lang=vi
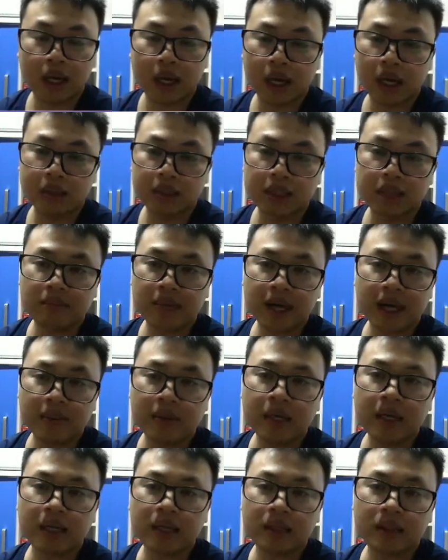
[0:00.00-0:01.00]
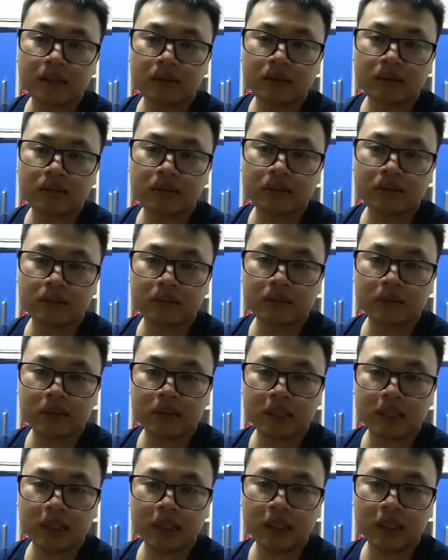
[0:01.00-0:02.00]
ở trên map ấy
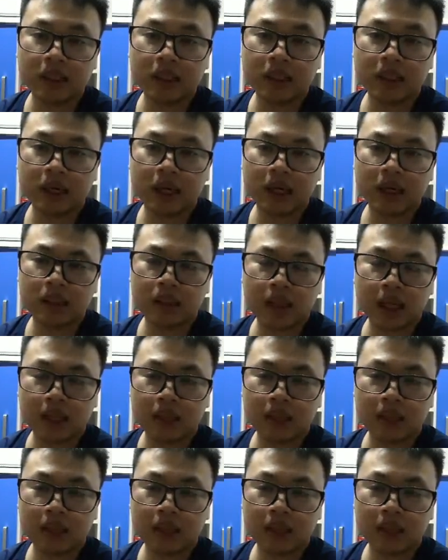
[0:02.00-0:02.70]
thì uh,